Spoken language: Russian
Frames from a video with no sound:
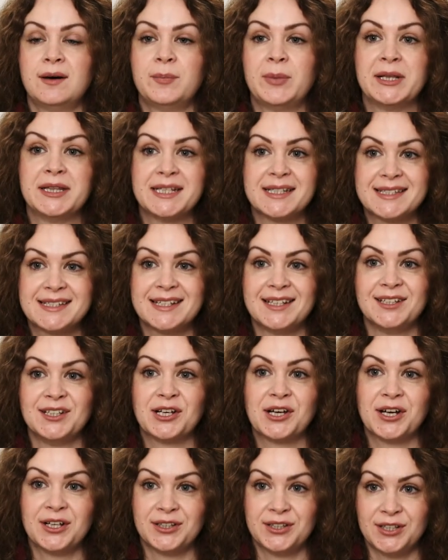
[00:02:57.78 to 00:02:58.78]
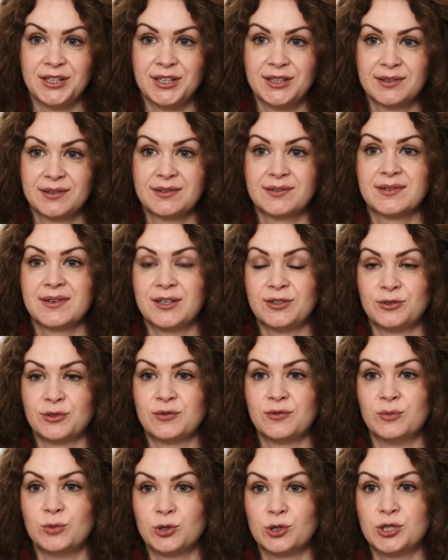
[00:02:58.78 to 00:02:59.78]
полноценный контент,
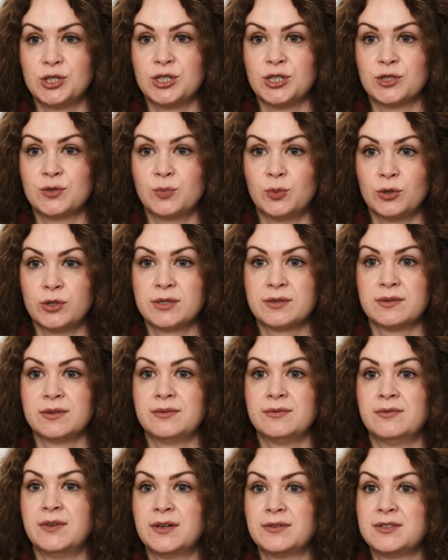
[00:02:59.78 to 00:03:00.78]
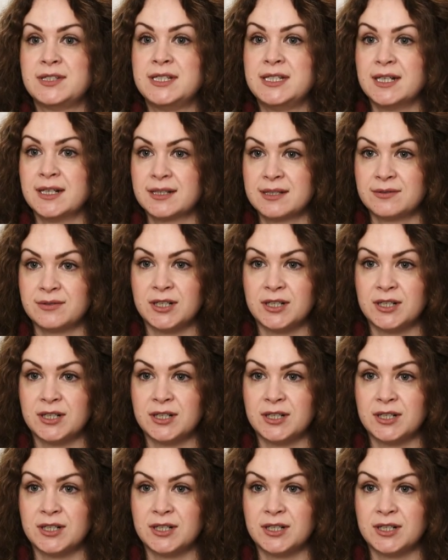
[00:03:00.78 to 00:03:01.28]
который вы можете использовать во всех